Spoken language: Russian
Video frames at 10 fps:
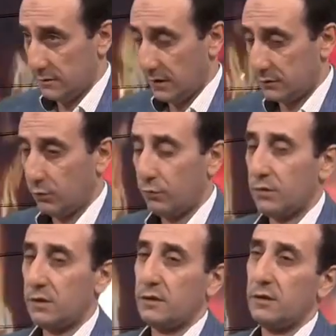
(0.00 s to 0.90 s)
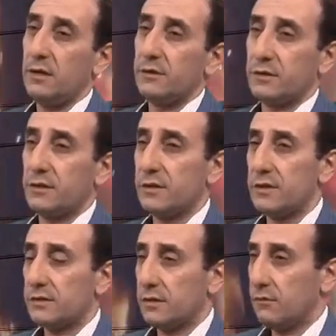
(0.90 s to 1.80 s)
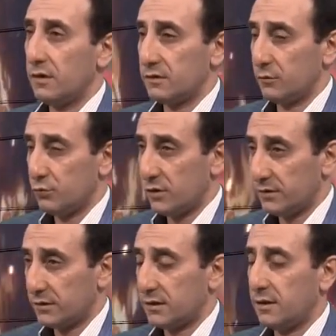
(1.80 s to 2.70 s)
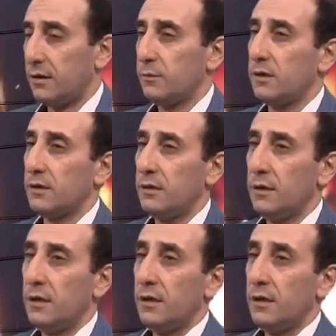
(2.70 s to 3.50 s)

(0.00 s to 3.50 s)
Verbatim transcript: отрогах, стратегически важных участках Карабаха.